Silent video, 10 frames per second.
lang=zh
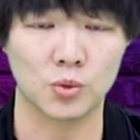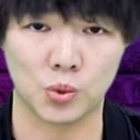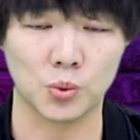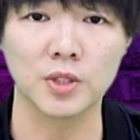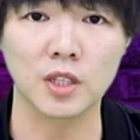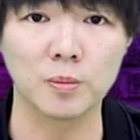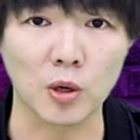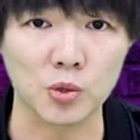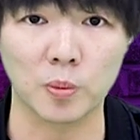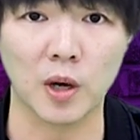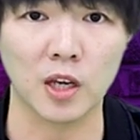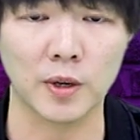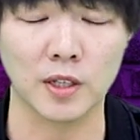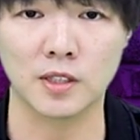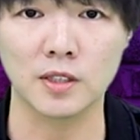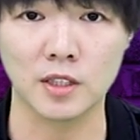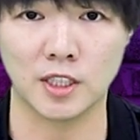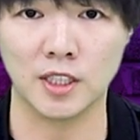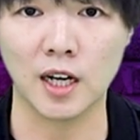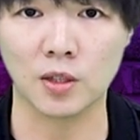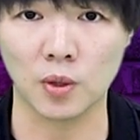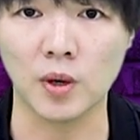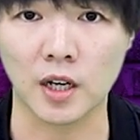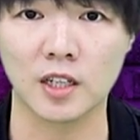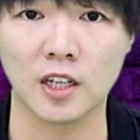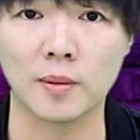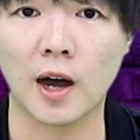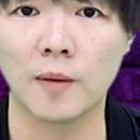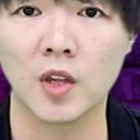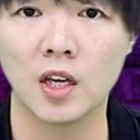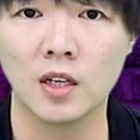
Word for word: 除了那个保守派以外，真的其他人都很可怕。